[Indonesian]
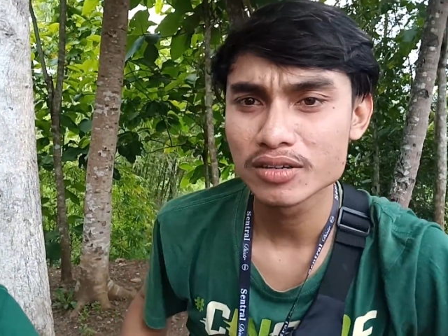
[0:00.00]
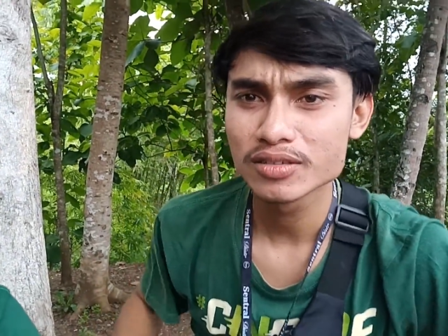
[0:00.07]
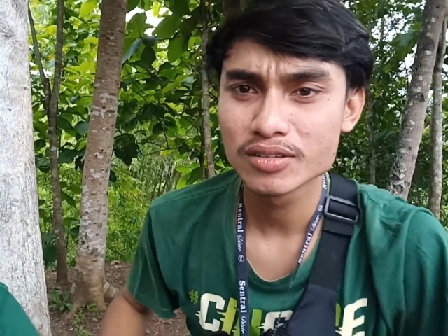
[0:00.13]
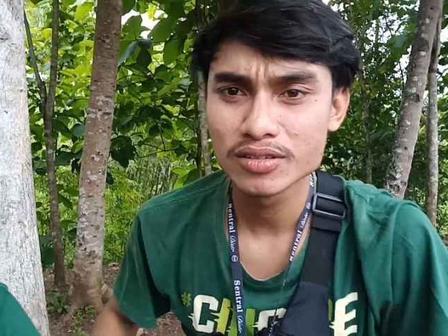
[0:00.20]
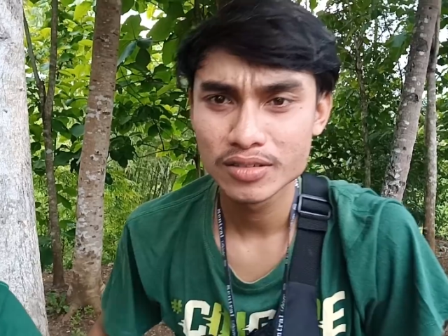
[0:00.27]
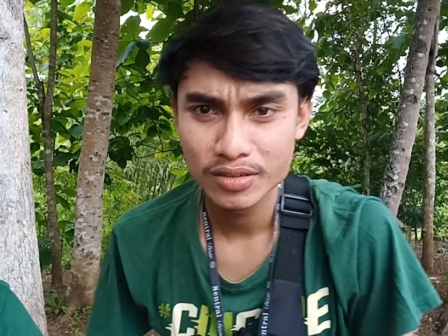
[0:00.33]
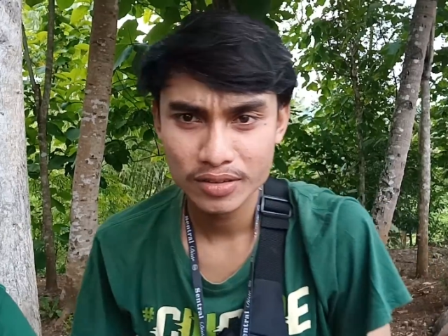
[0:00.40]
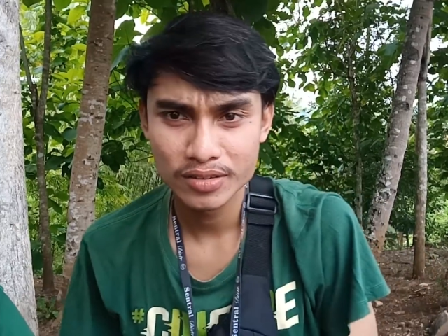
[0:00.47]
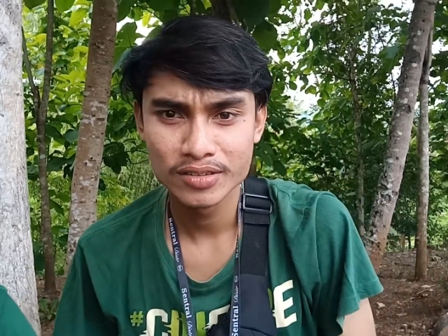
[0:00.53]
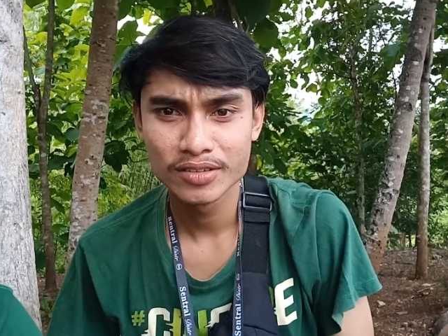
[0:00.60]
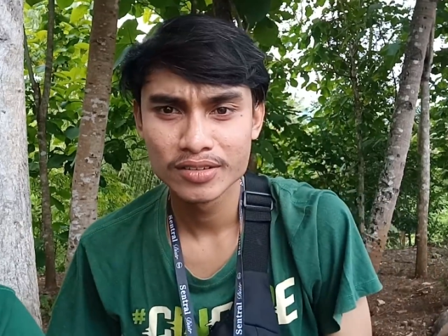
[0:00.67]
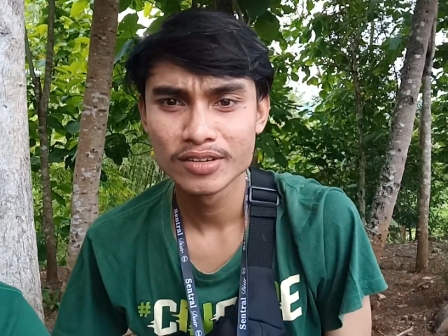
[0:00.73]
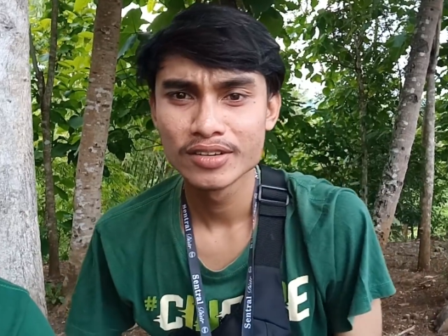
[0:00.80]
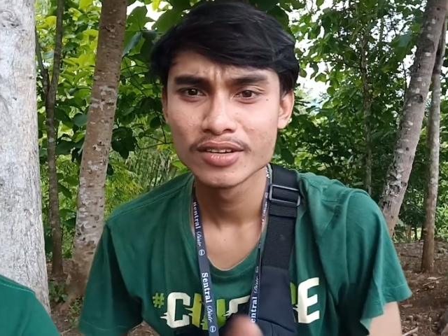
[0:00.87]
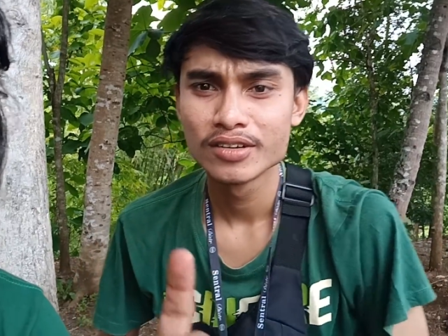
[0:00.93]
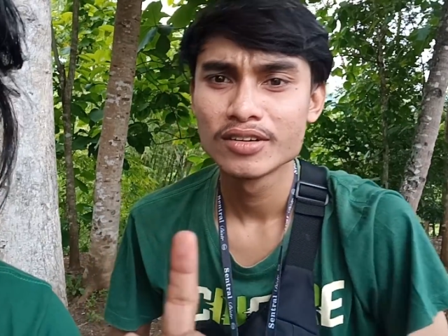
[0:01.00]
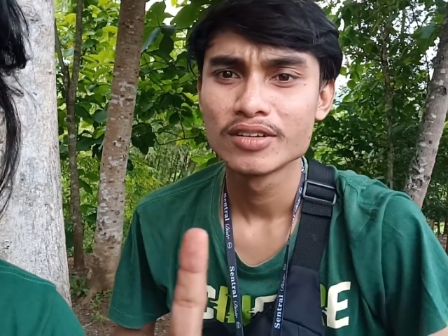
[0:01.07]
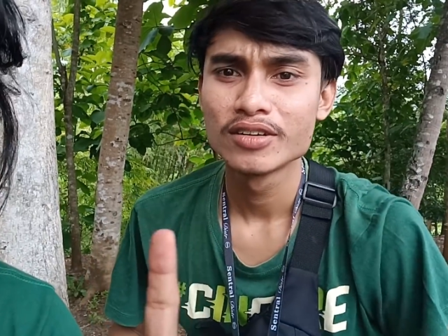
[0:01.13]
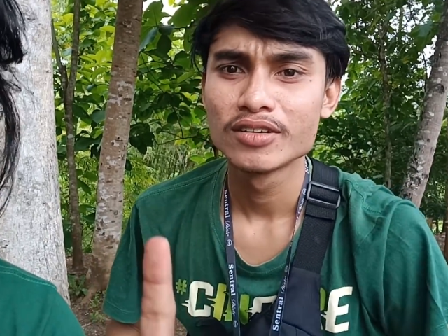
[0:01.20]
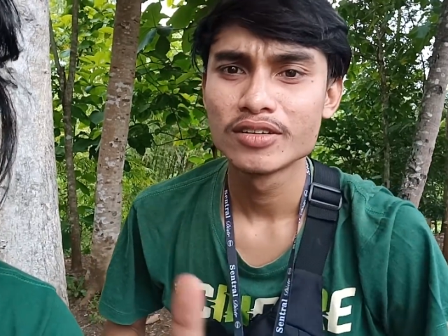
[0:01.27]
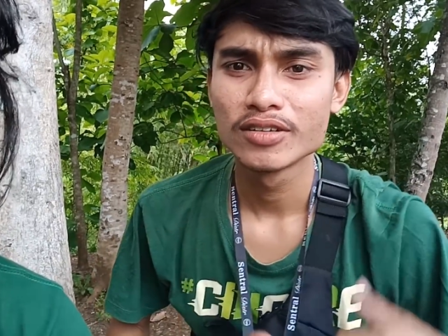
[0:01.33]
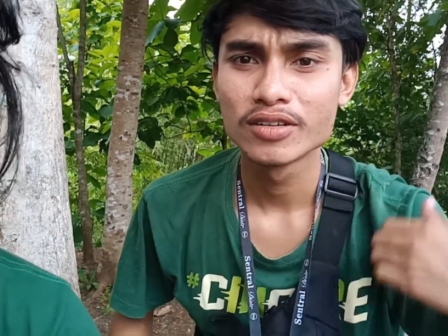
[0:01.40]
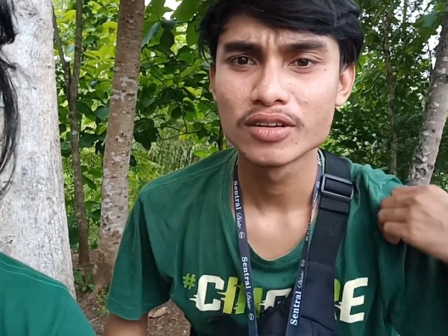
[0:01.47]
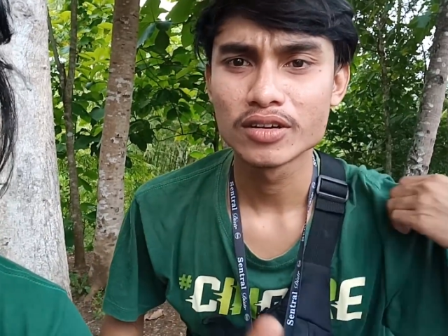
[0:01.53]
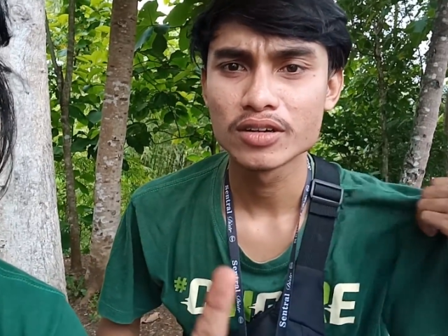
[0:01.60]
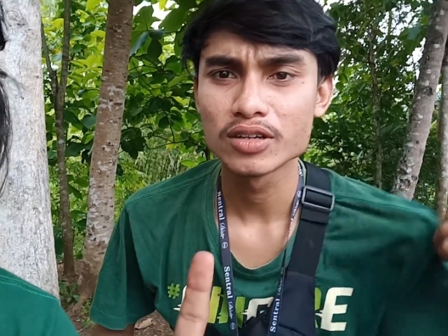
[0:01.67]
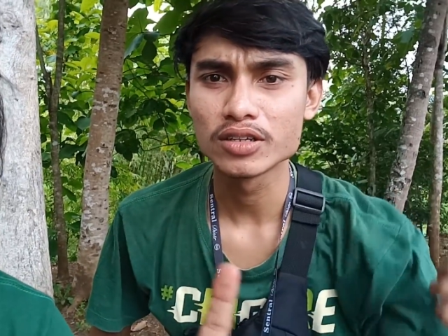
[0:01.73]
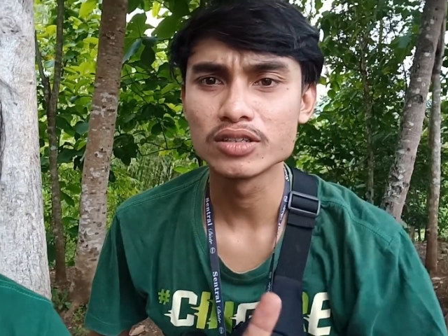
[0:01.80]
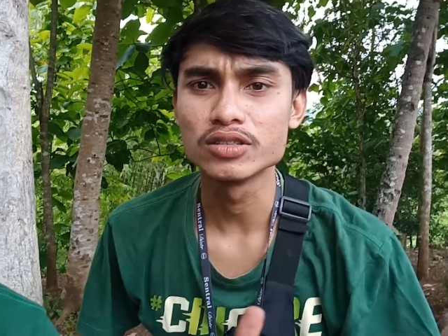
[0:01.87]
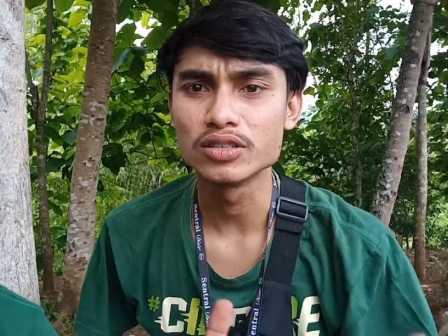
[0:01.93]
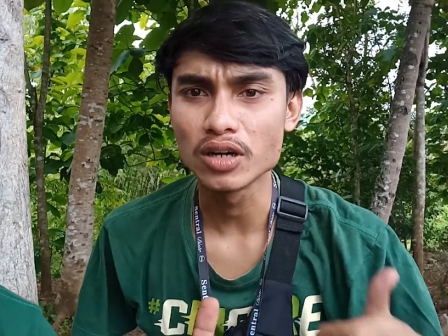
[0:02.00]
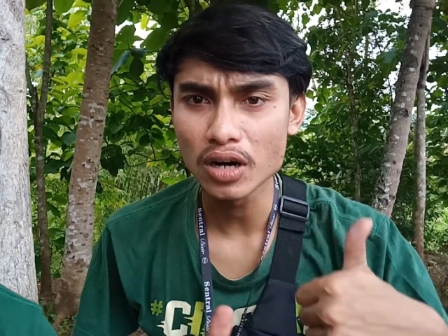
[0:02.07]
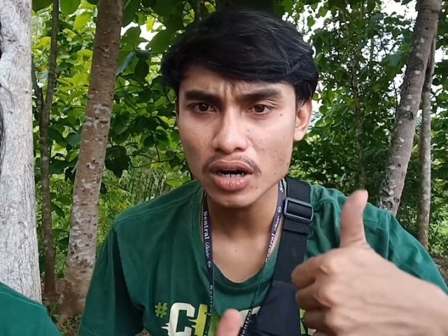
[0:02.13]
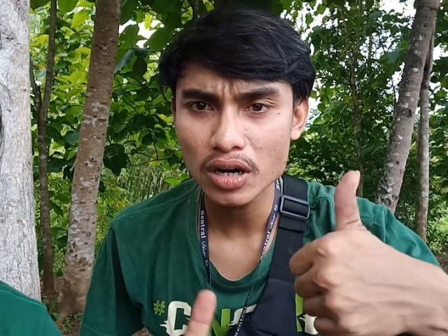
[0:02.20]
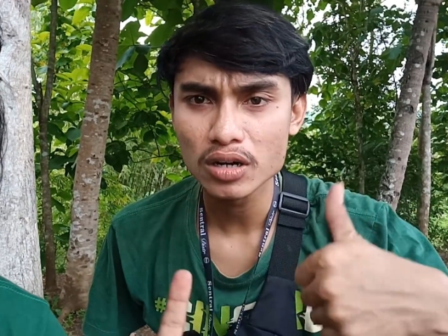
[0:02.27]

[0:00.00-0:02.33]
Mobile Legend, gue sing seneng Mobile Legend nanti bisa iya.